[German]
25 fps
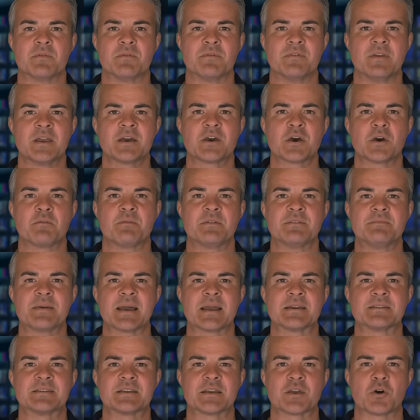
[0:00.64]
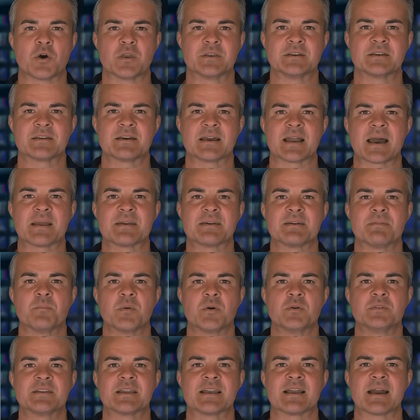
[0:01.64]
Willkommen beim die heutigen
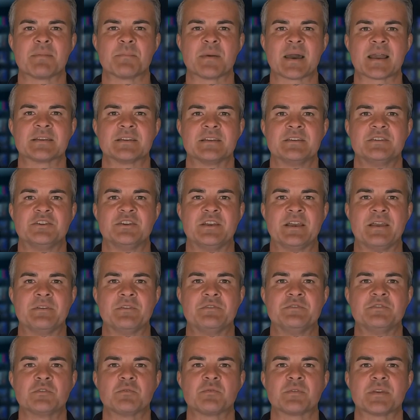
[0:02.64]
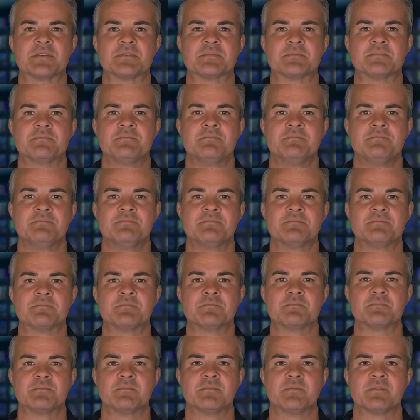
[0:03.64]
Angebote Rabatte Lösungen.
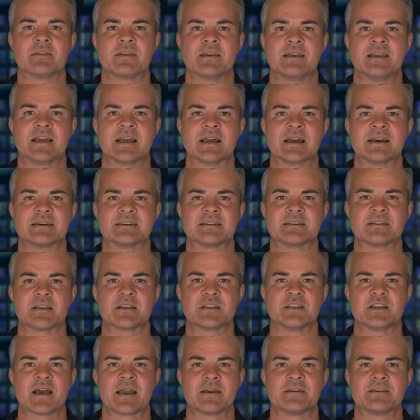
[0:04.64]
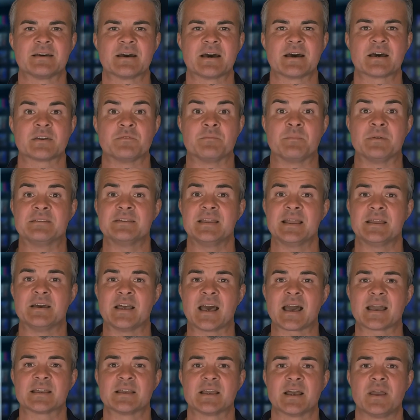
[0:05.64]
Hier ist Richard, ich bin dein
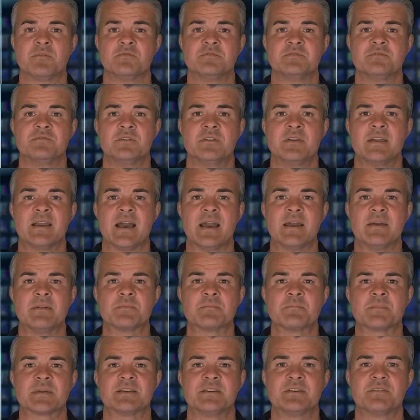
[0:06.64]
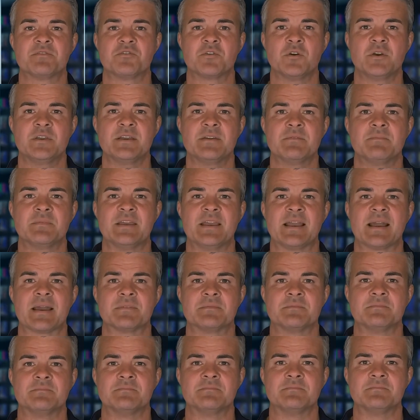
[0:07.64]
Einkaufsführer, bitte folge mir.
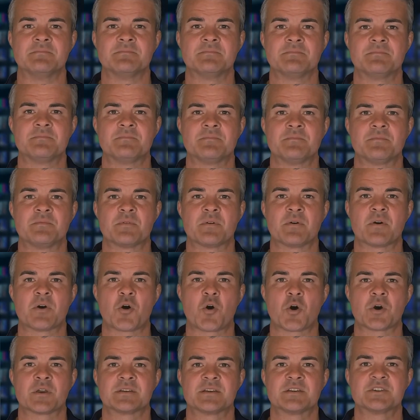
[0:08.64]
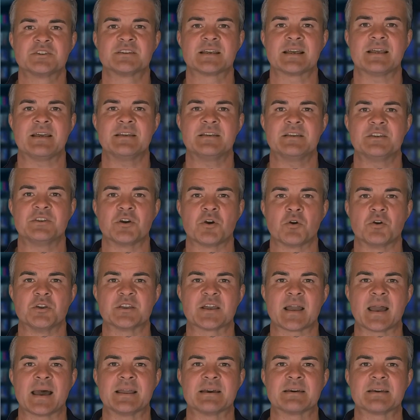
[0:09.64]
Heute stelle ich
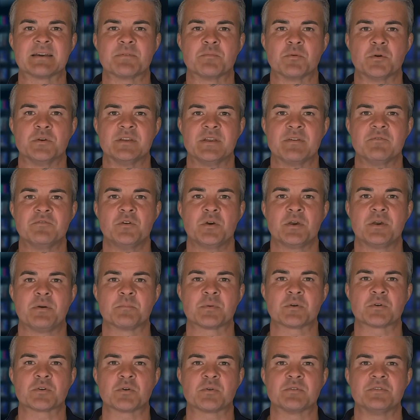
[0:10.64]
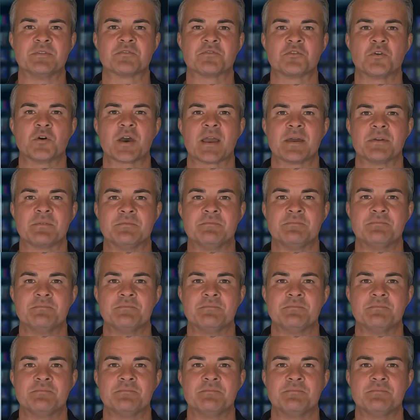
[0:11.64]
euch einige wundervolle Produkte vor.